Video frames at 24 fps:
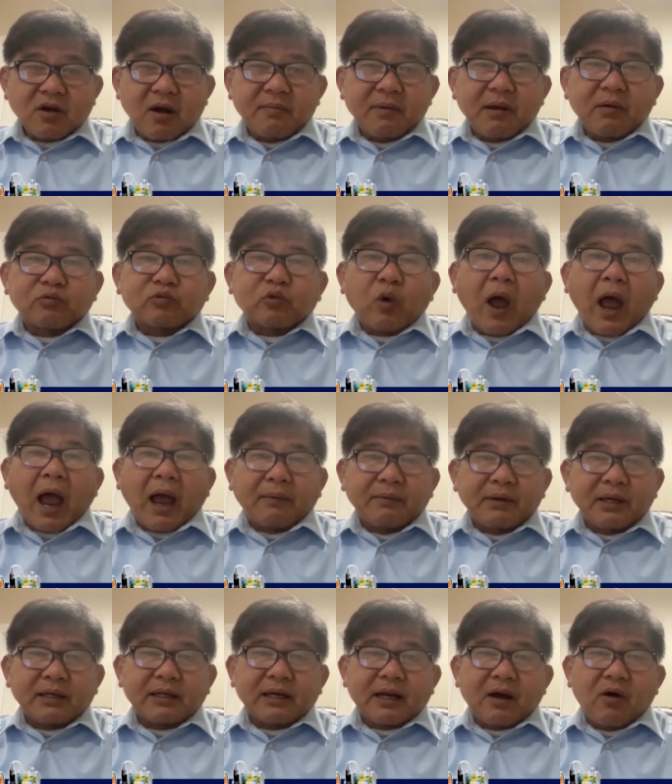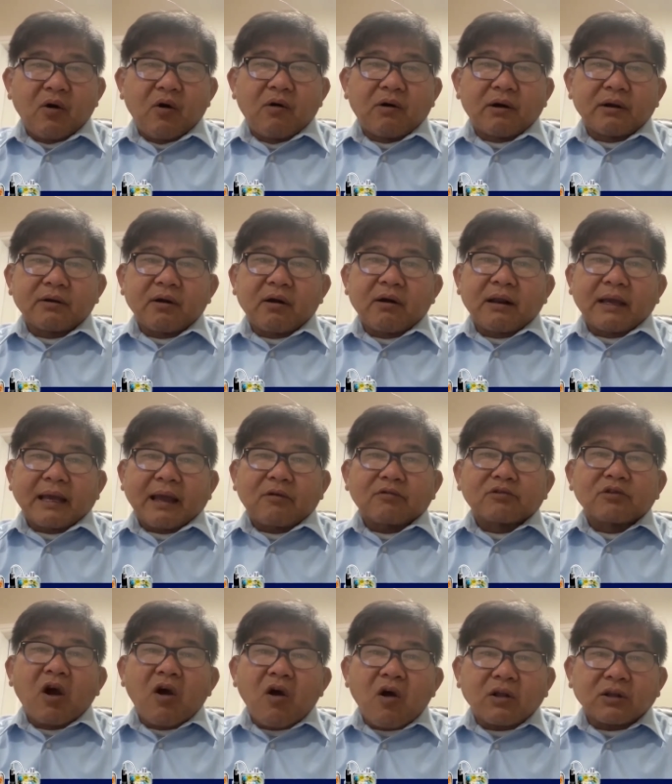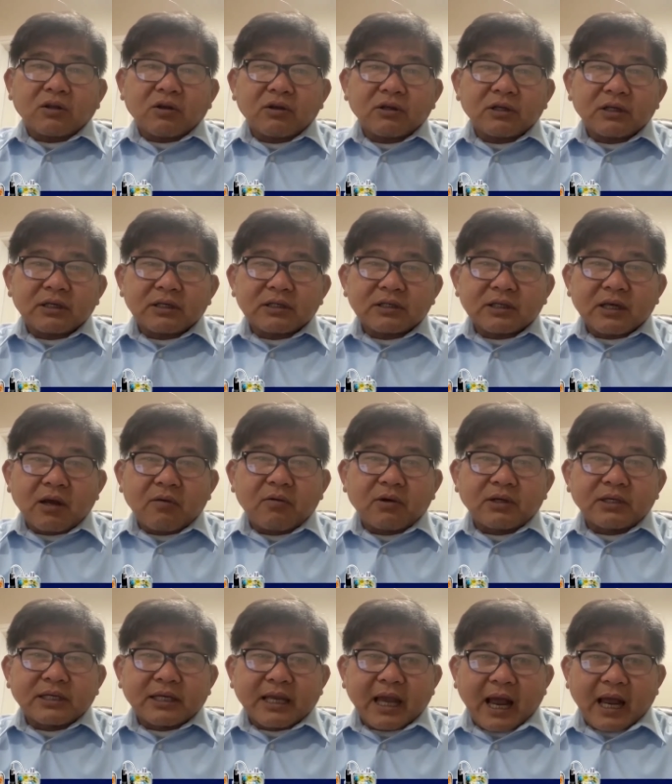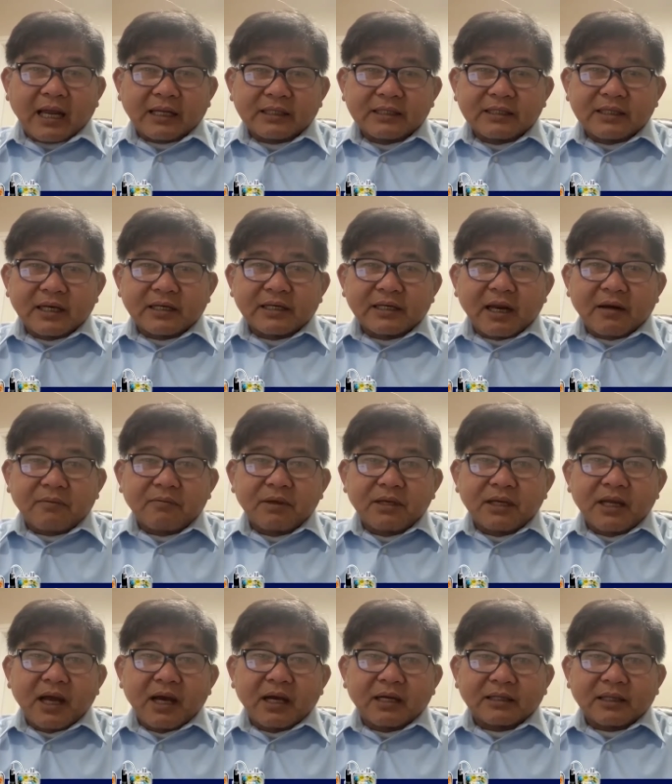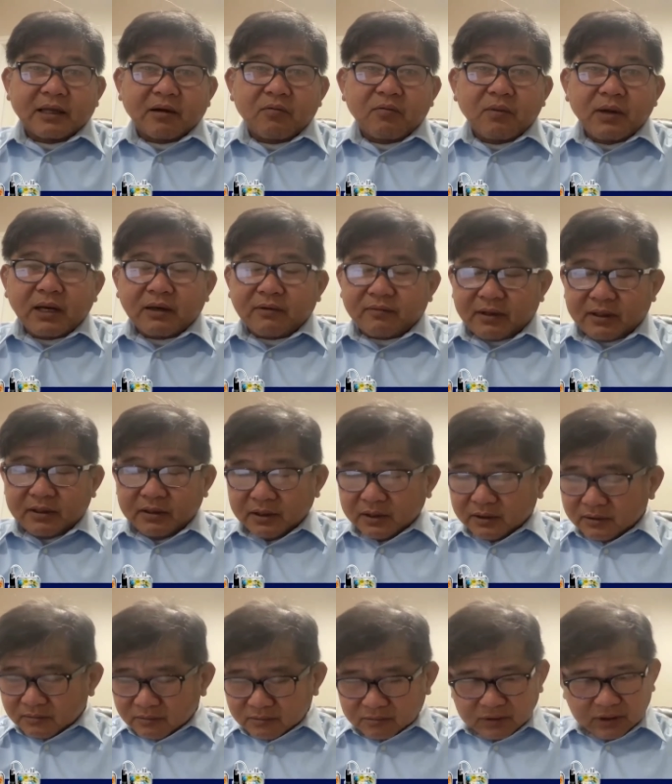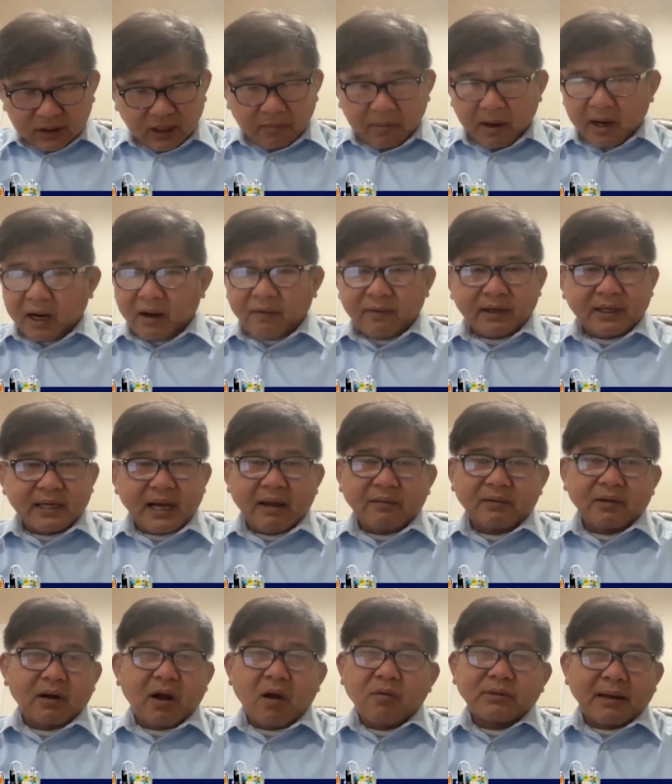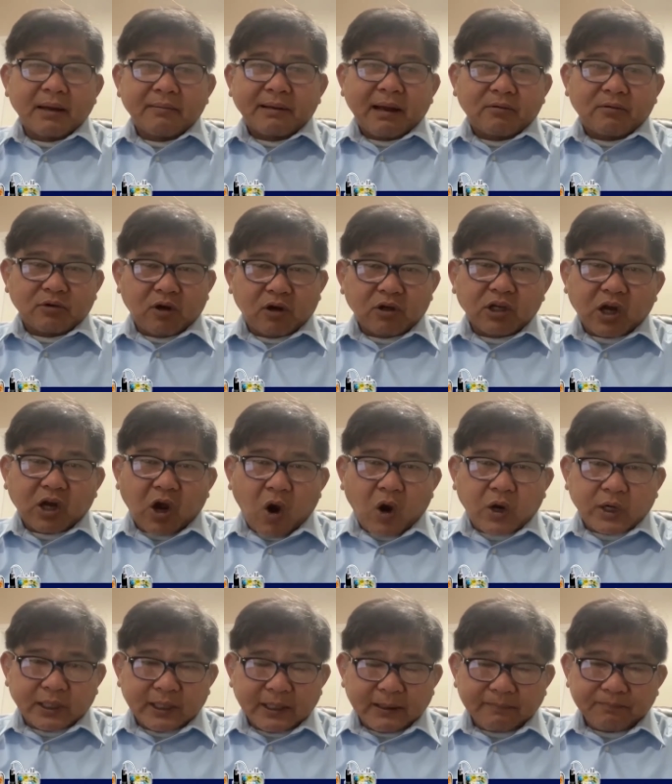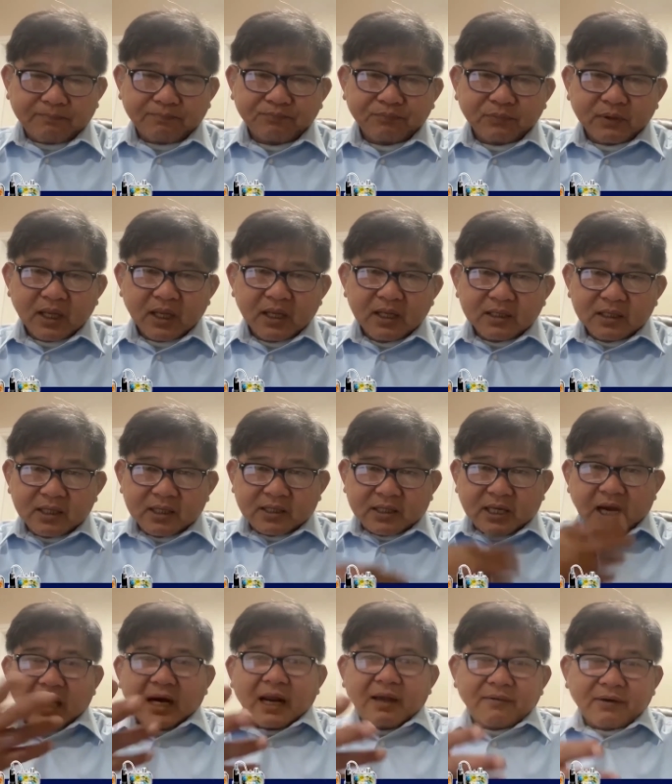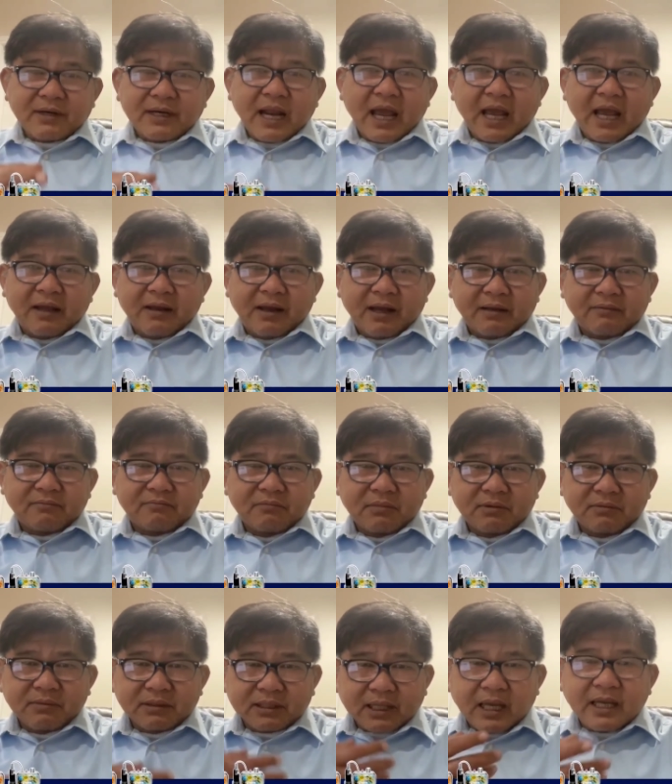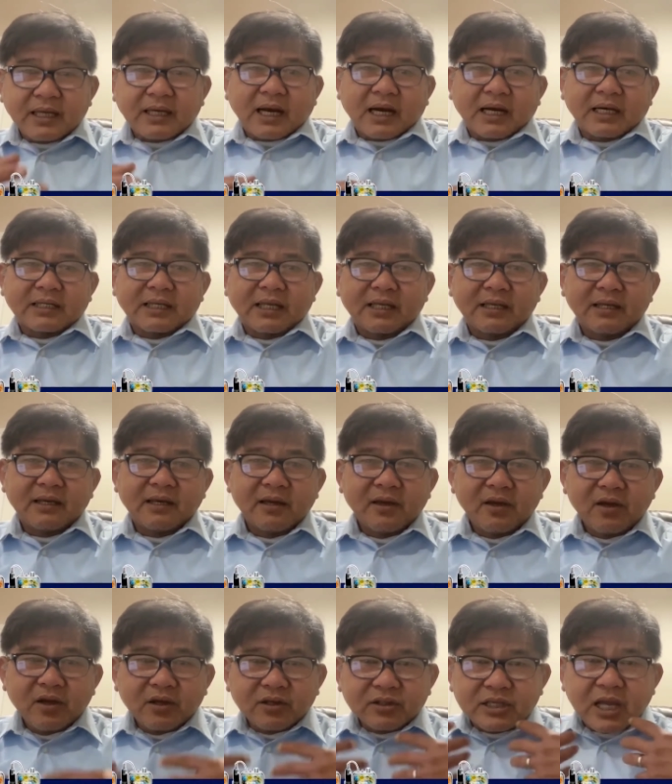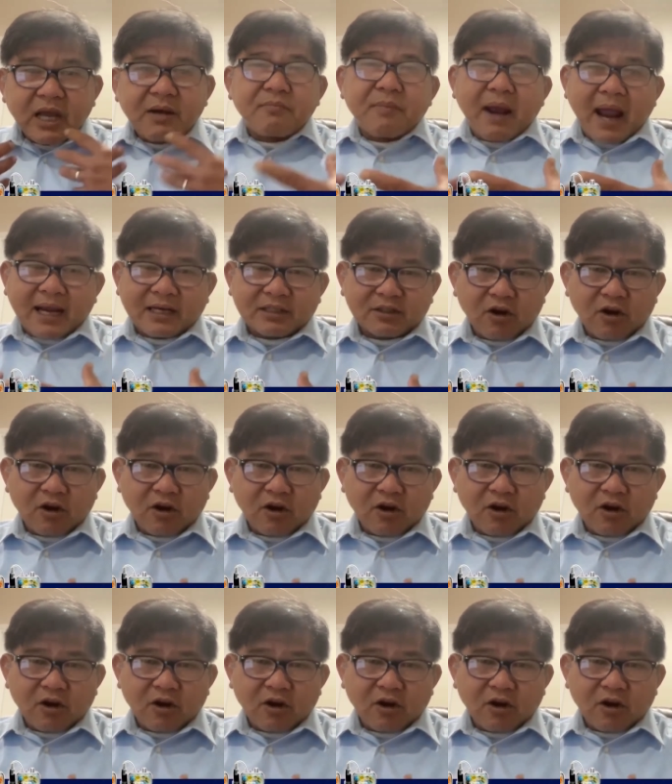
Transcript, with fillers: cho mấy ông tòa biết là ồ cái đó là cào gió thôi chứ không có gì cả thì dần dần bây giờ người ta cũng biết rồi nhưng mà người Việt Nam giờ không dám cào gió cho con đó thì trở lại vấn đề mình mới thấy rằng là gì trên